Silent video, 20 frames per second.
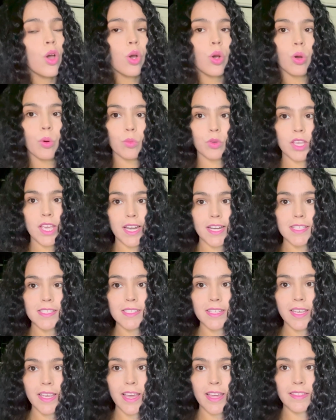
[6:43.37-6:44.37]
Como ya les
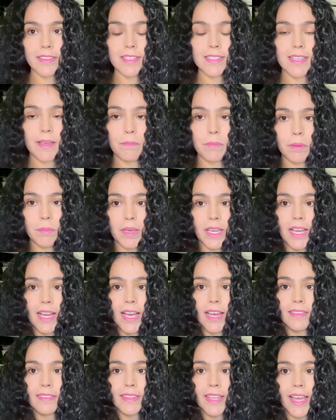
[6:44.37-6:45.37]
dije antes, a mí me
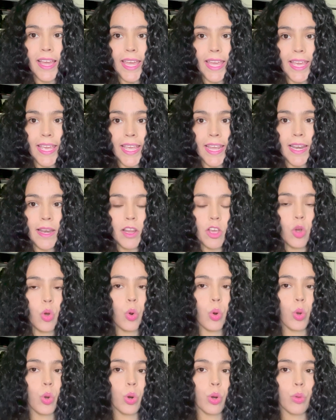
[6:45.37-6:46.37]
encanta el
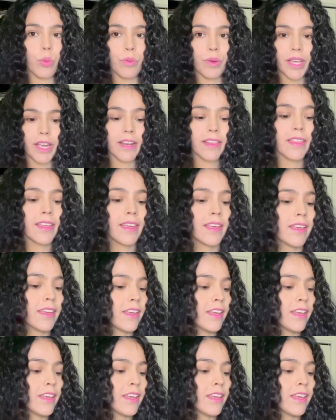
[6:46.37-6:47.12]
color verde.